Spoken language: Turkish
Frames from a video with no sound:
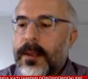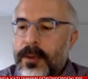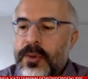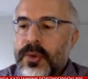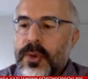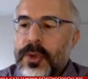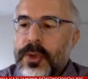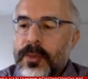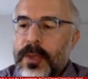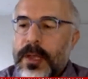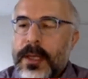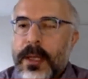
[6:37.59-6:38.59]
e,
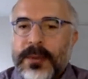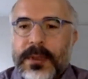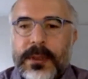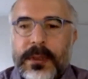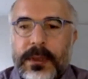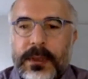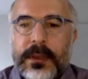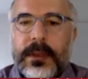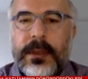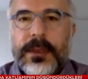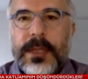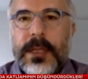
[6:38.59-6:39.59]
soykırımlar yaptırdığını,
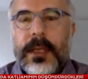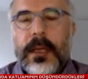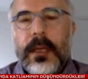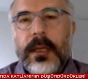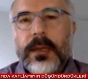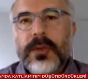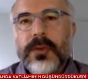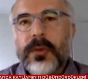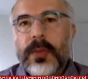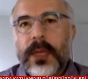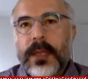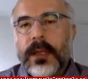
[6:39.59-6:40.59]
nice e,
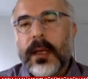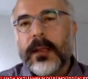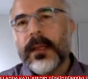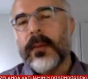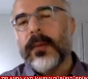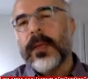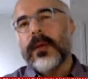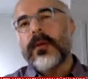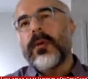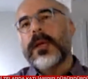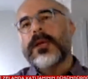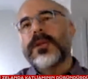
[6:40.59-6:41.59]
zulümler, katliamlara
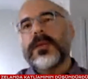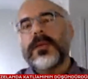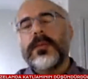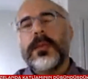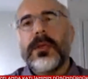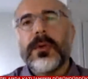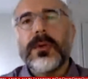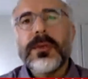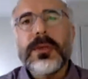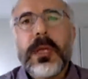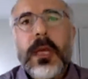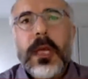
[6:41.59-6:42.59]
yol açtığını
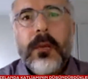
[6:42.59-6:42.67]
biliyoruz.